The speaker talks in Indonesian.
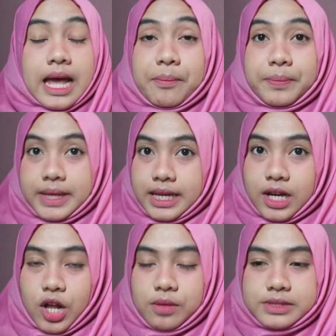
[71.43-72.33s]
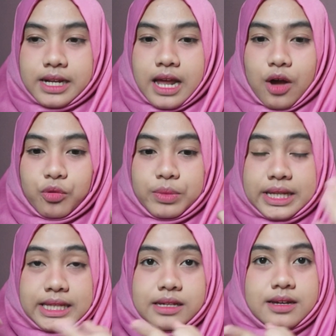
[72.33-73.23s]
tapi kalau misalnya aku
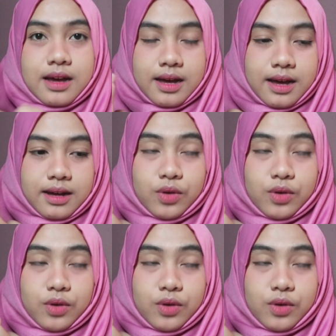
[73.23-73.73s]
beli tiga